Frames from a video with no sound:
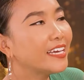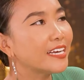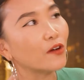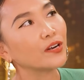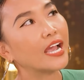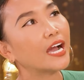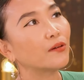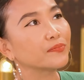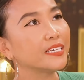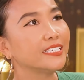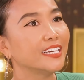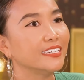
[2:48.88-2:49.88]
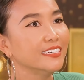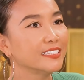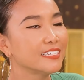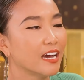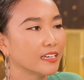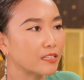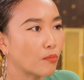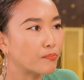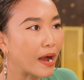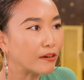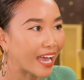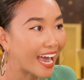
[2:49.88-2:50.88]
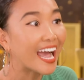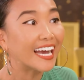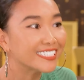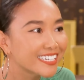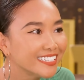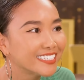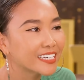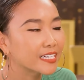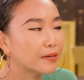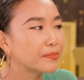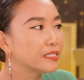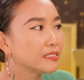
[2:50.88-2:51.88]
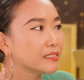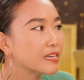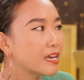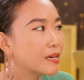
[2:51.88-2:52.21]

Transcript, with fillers: khi đậu đại học thì chị được nhận thông báo cả hai trường là ừ. mình